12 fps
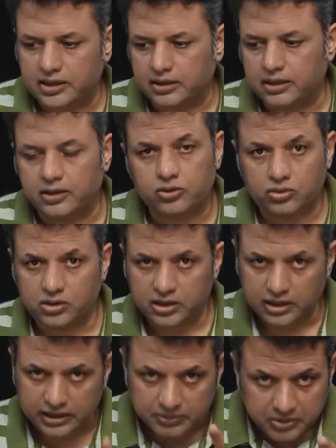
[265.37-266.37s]
जाता है तो
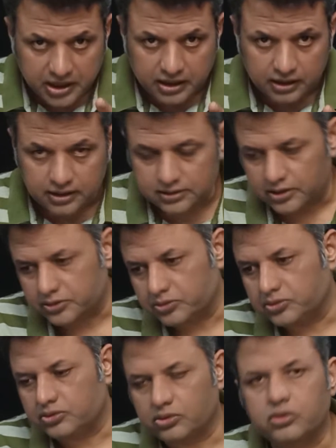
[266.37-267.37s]
उन्होंने कहा कि अमेरिका का
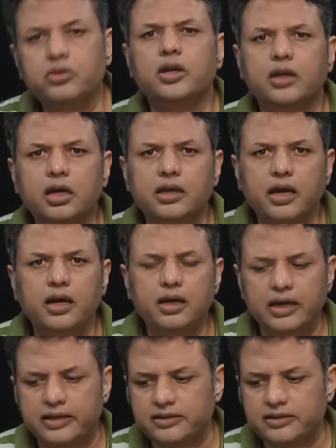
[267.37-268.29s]
जासूस तो उन्होंने कहा कि हाँ